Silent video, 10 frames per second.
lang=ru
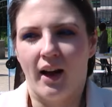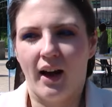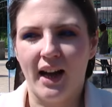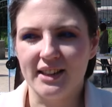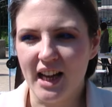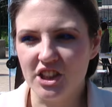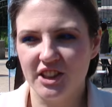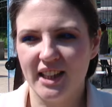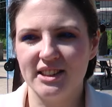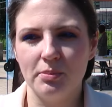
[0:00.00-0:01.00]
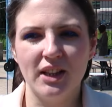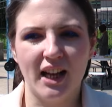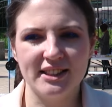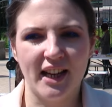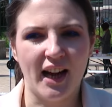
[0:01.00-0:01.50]
А, также есть
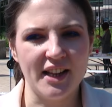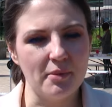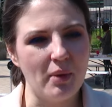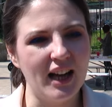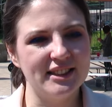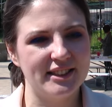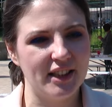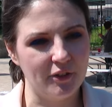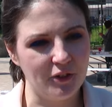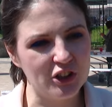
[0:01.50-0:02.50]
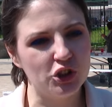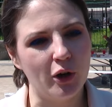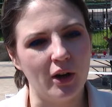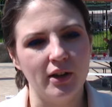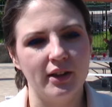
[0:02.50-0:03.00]
номинация анимация,
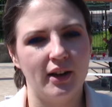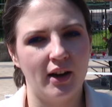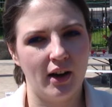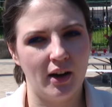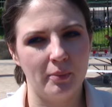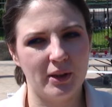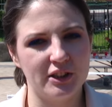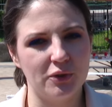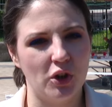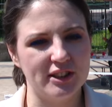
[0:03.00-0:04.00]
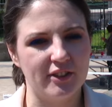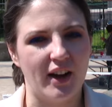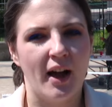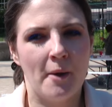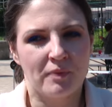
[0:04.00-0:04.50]
видео а,
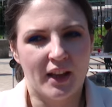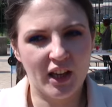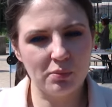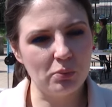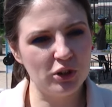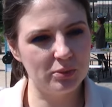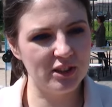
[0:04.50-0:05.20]
производство. Их мы будем